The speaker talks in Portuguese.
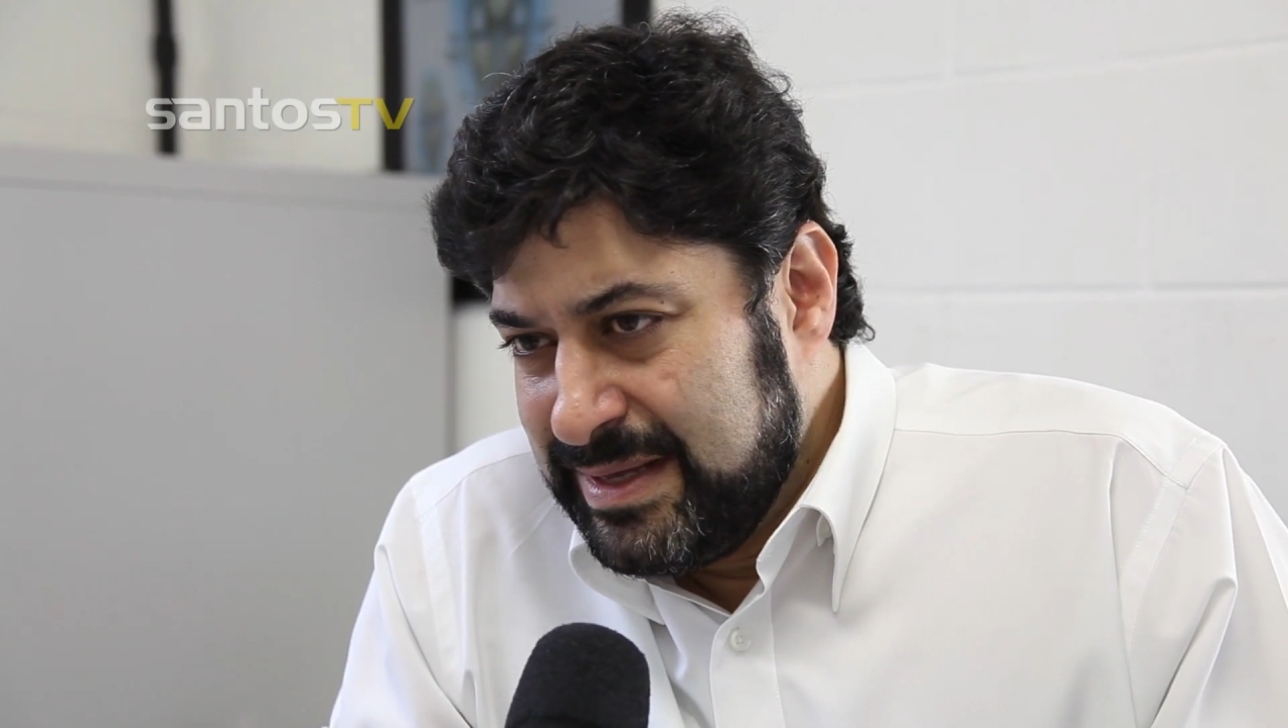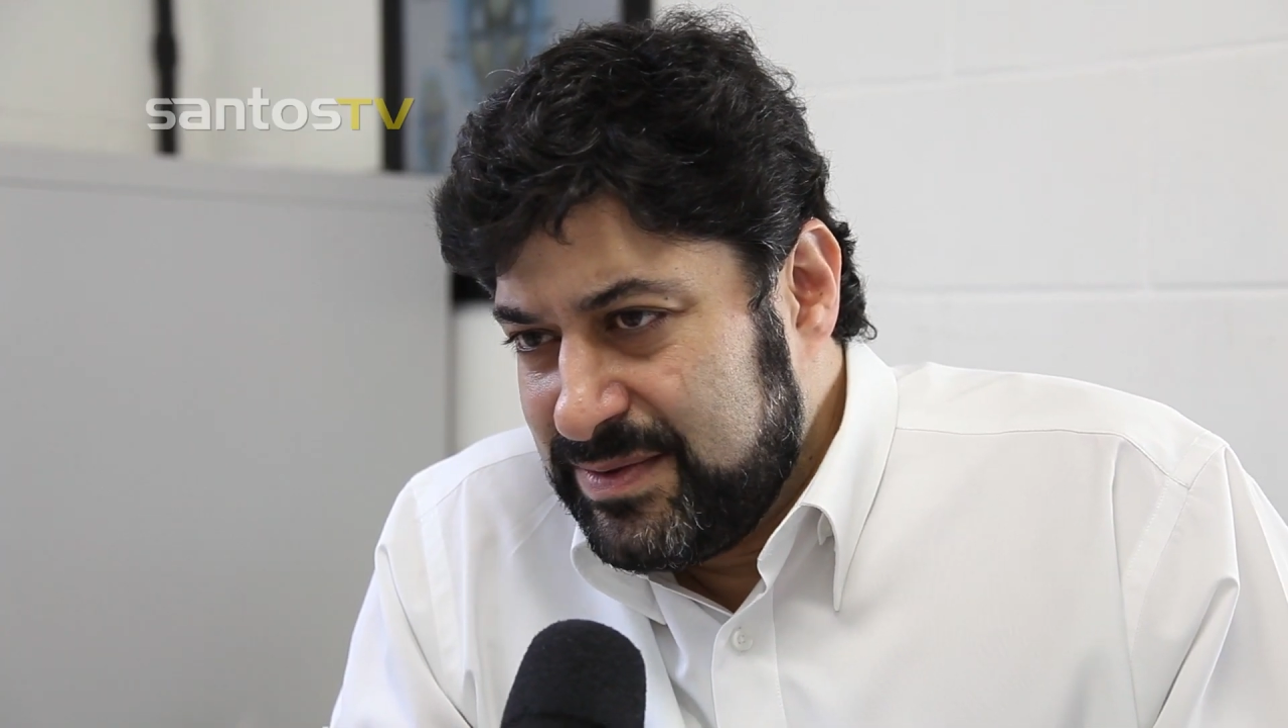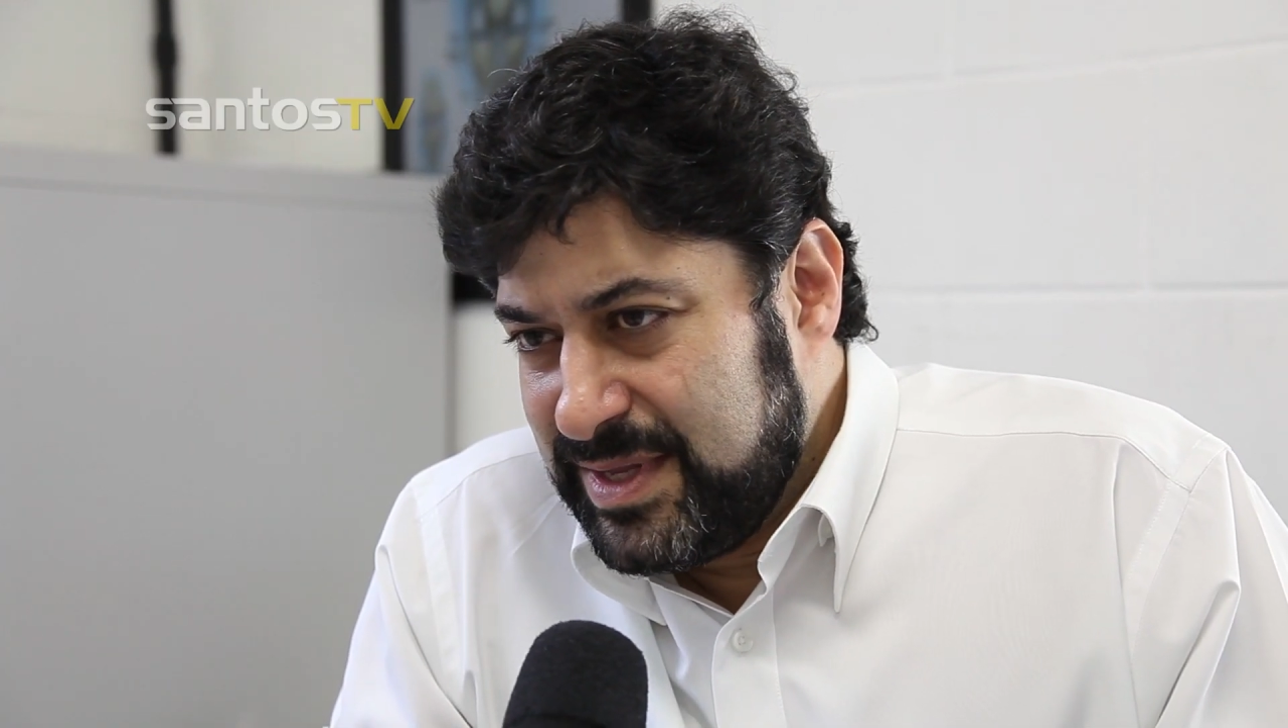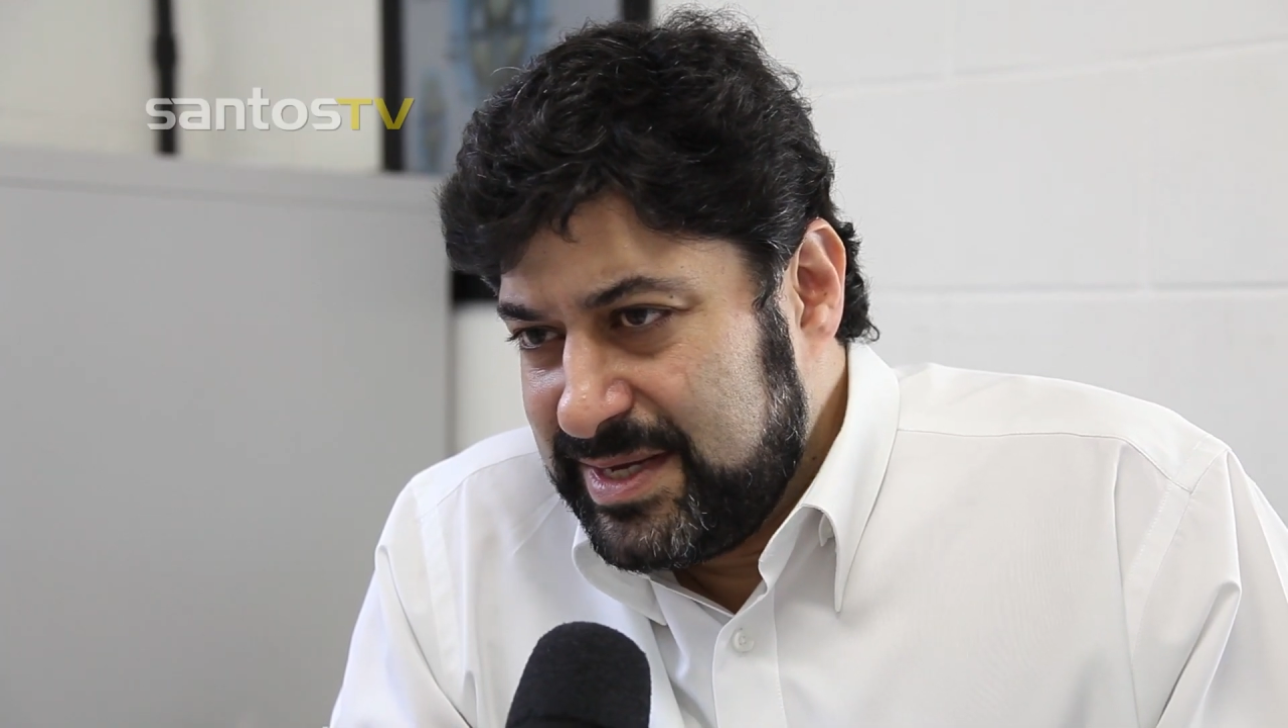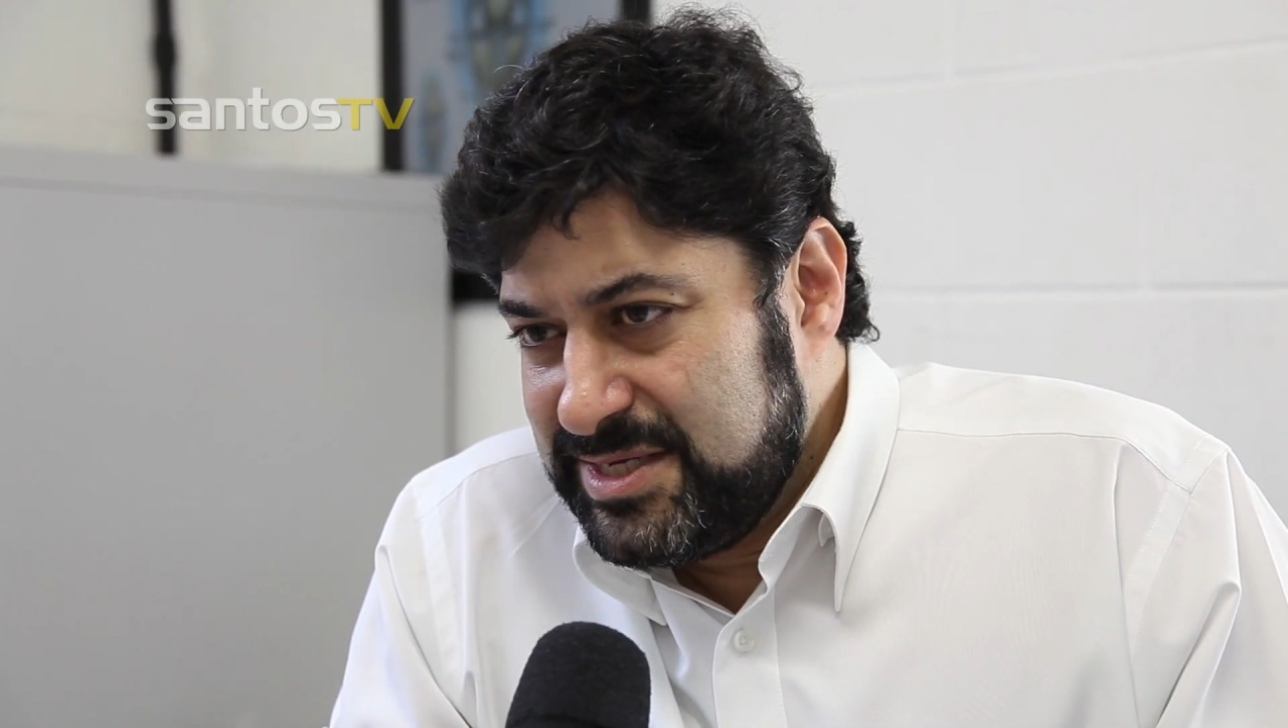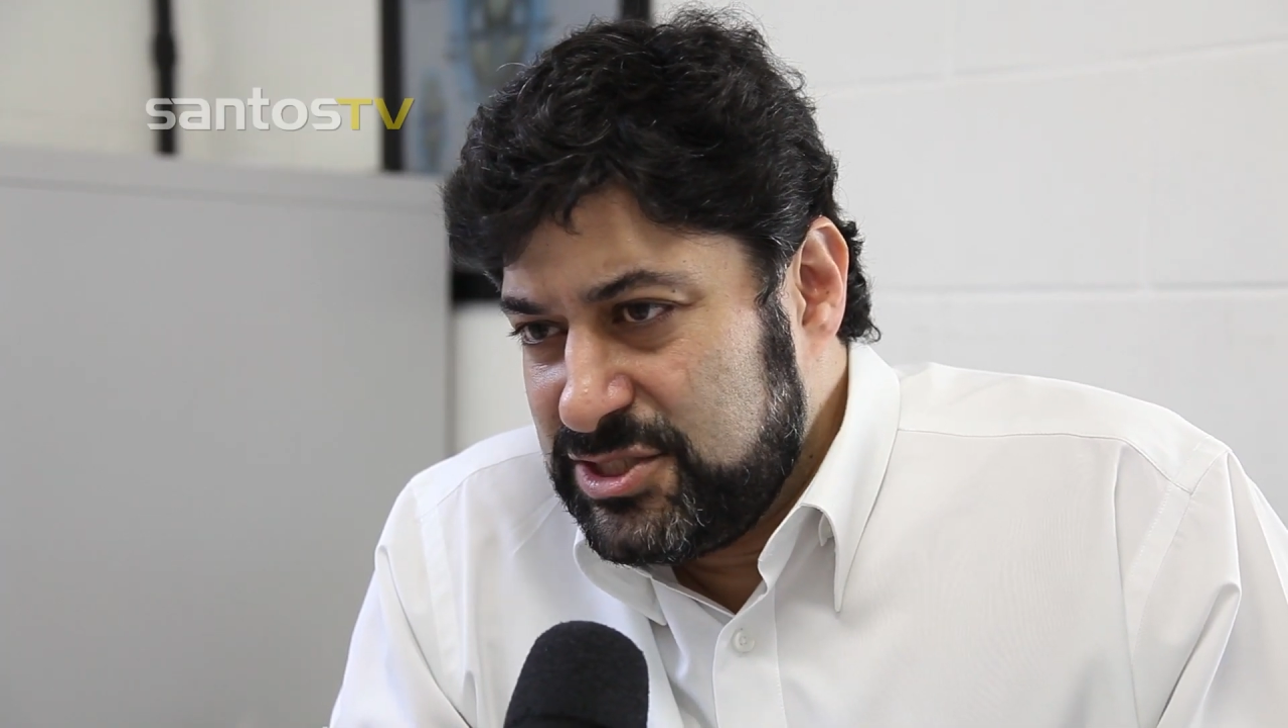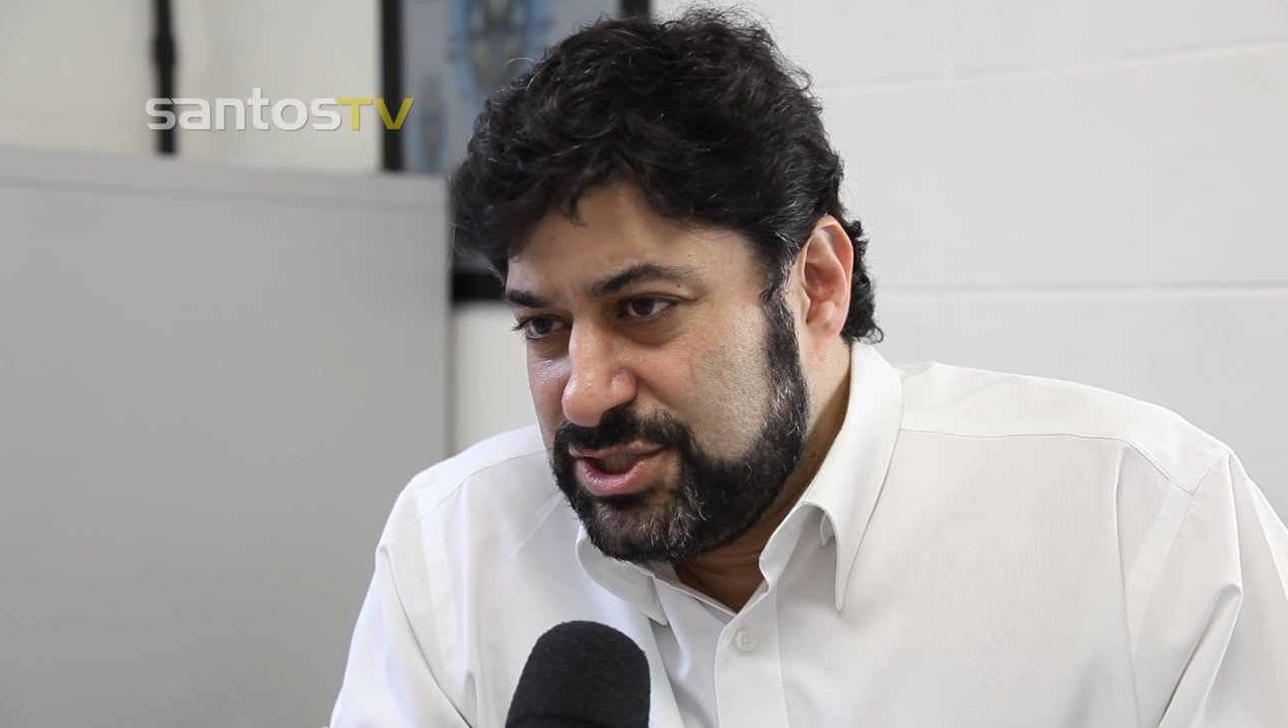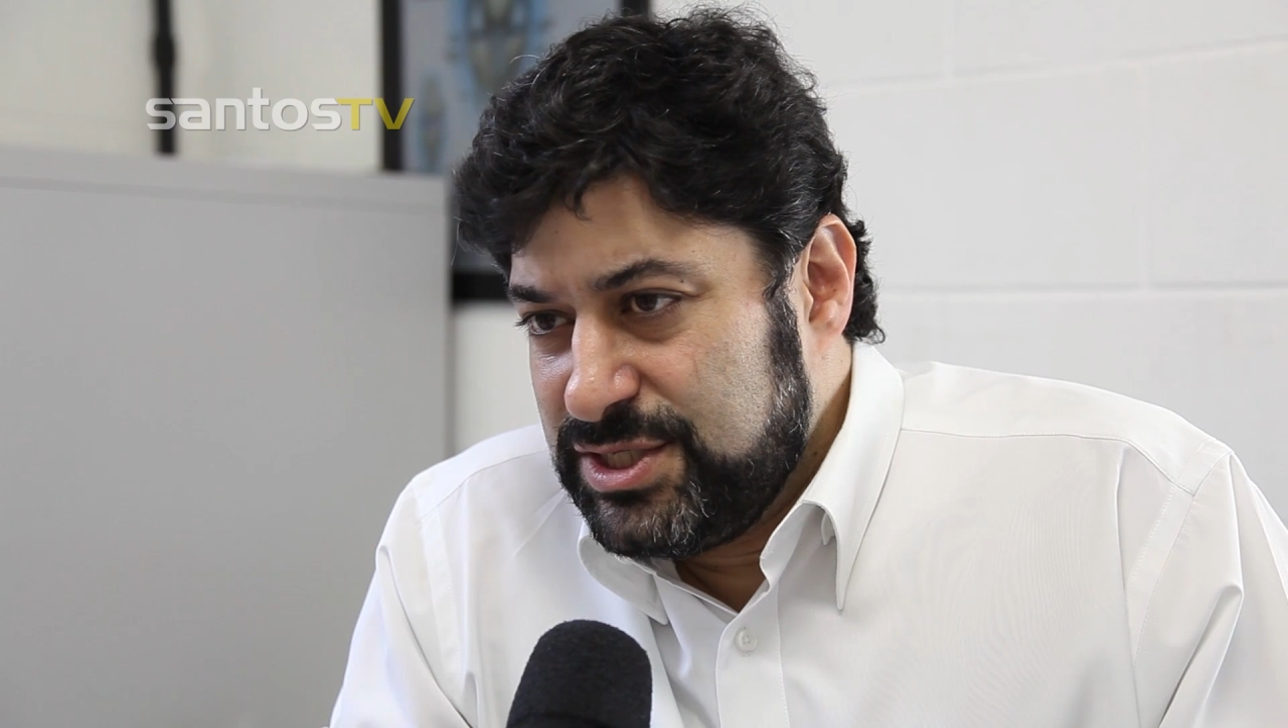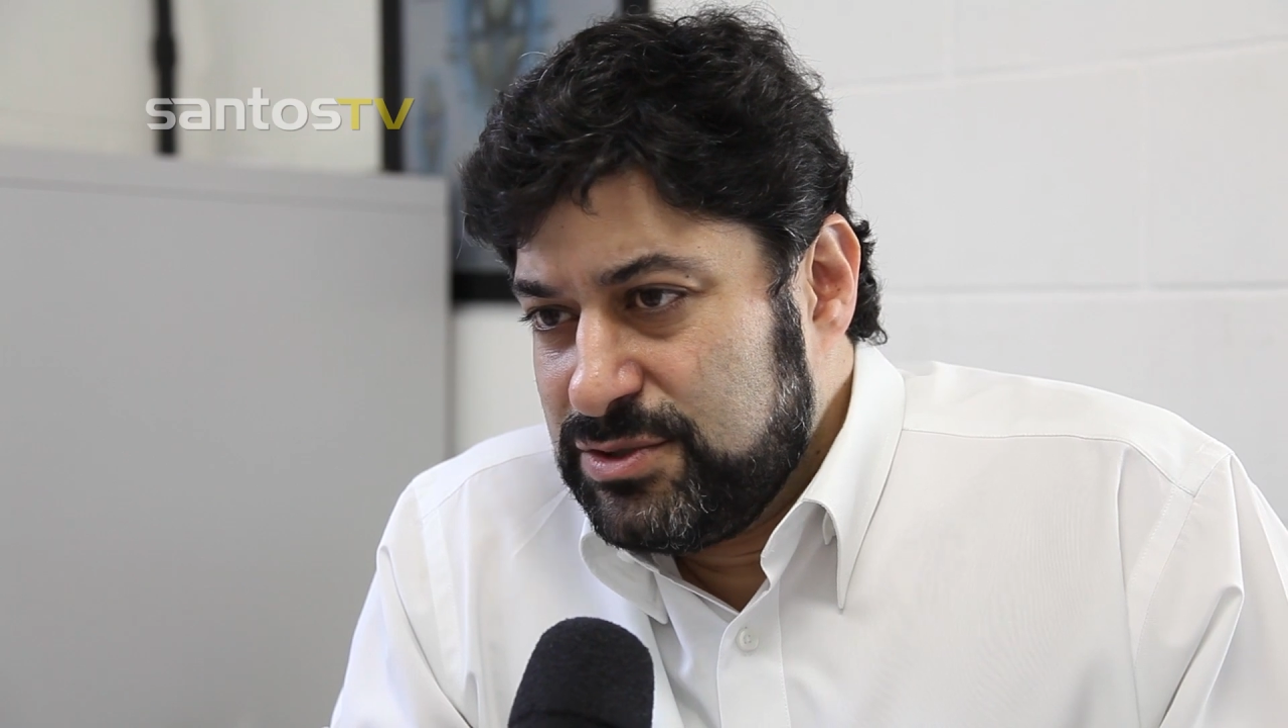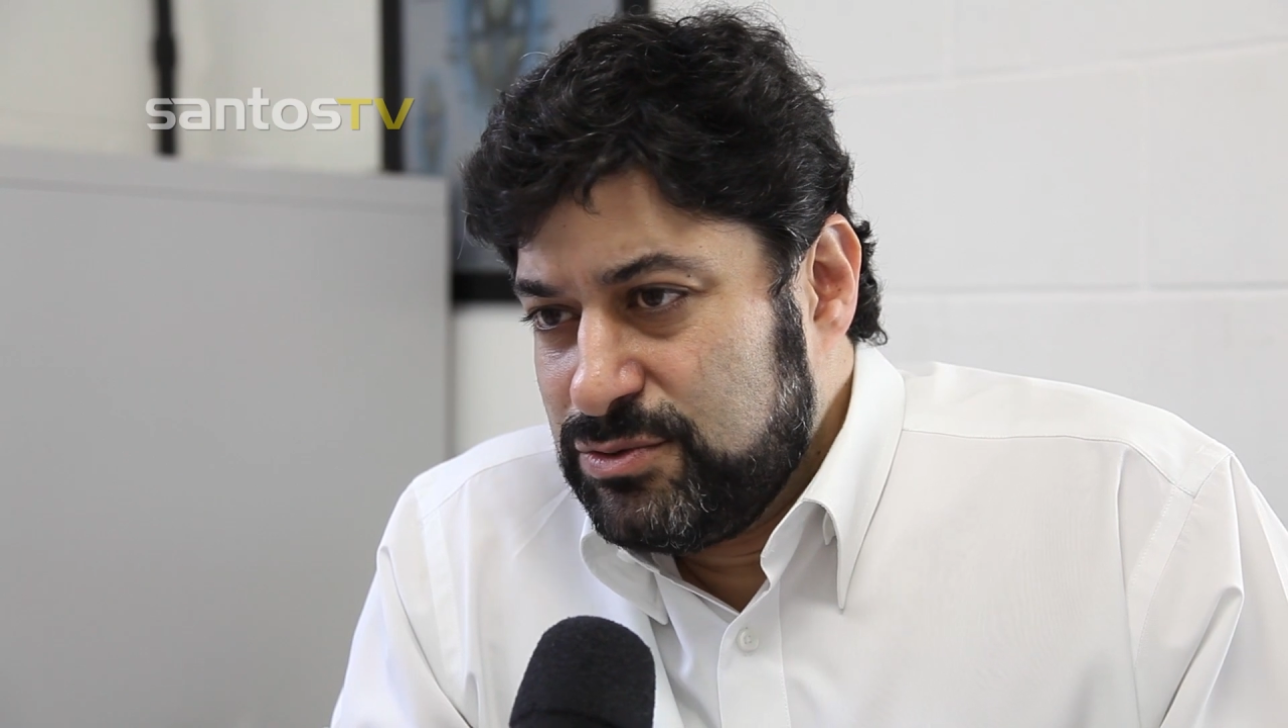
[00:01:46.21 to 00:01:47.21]
na
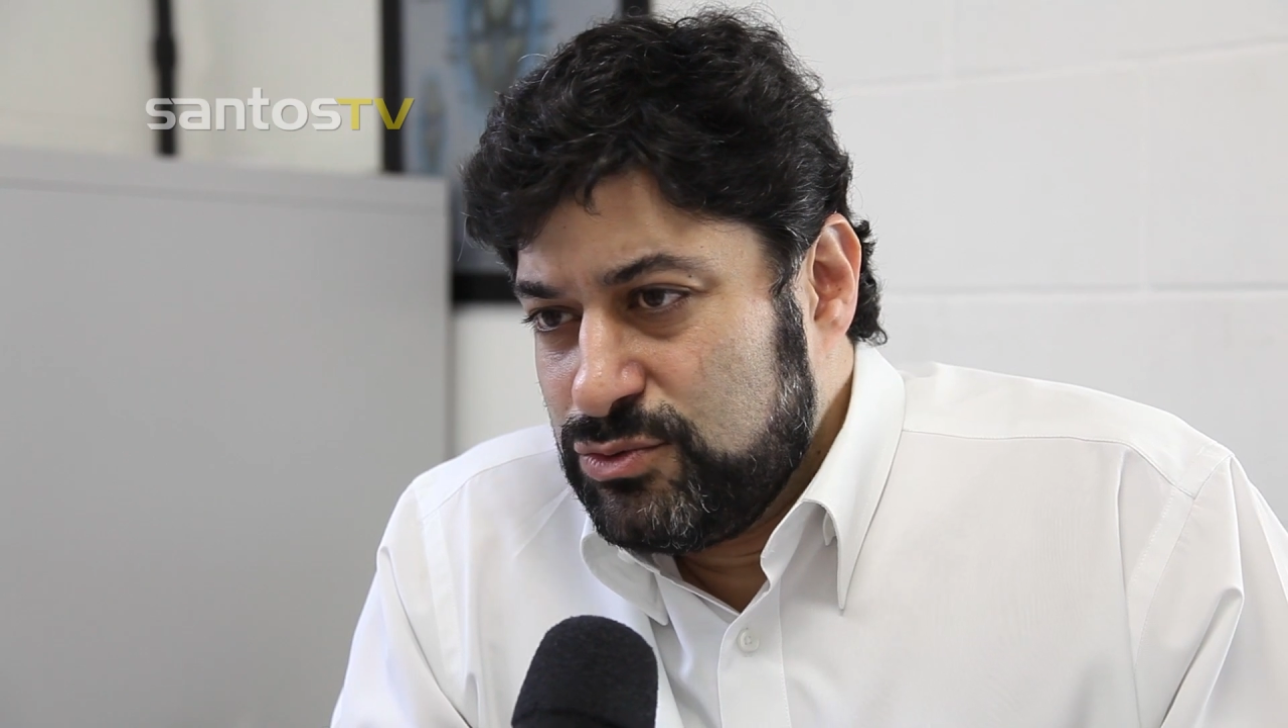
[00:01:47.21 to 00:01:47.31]
região